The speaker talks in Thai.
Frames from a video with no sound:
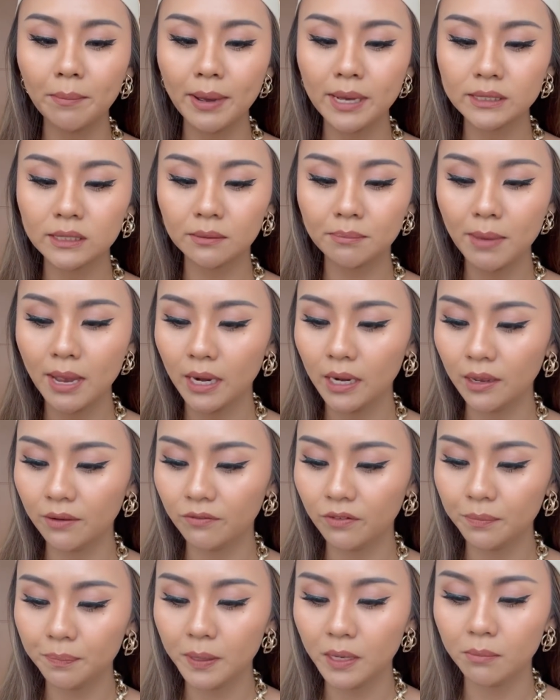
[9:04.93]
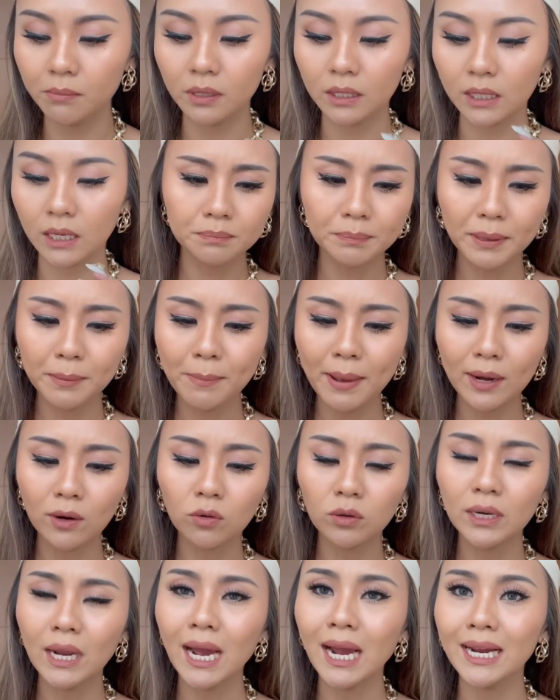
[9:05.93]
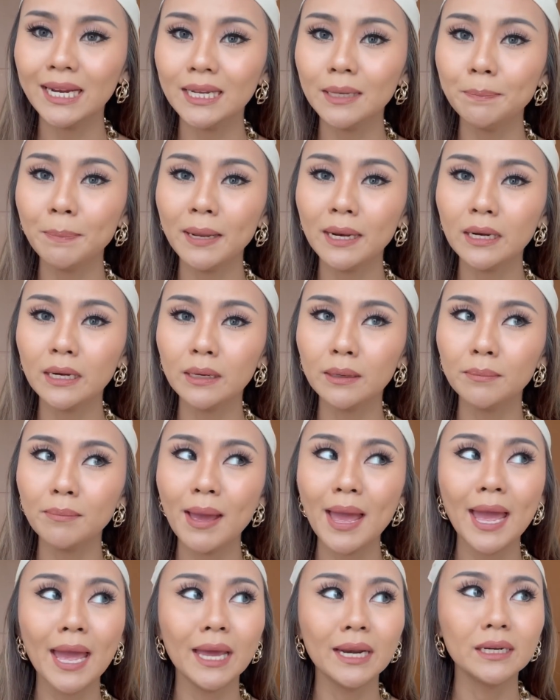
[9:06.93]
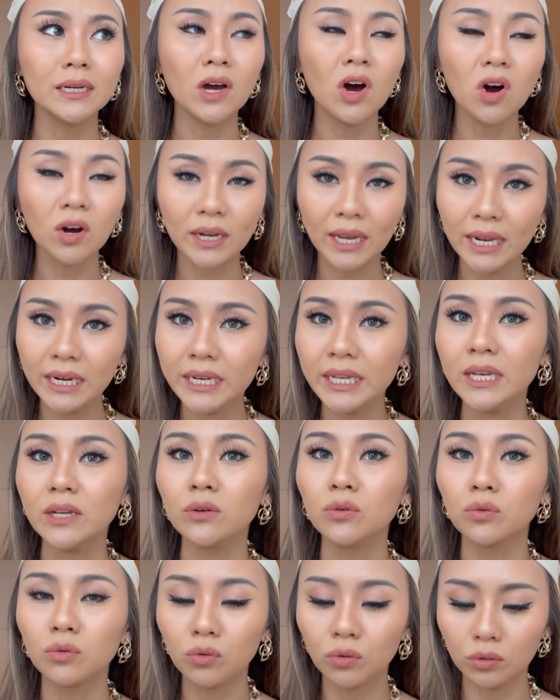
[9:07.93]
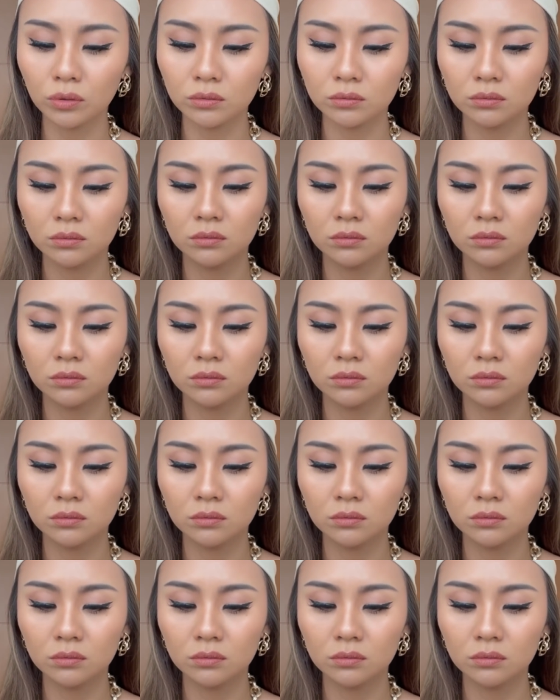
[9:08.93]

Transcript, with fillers: มาจากแบรนด์ Everpink เหมือนกัน เป็นแบรนด์คนไทยที่เป็นแบรนด์ออแกนิกทุกคน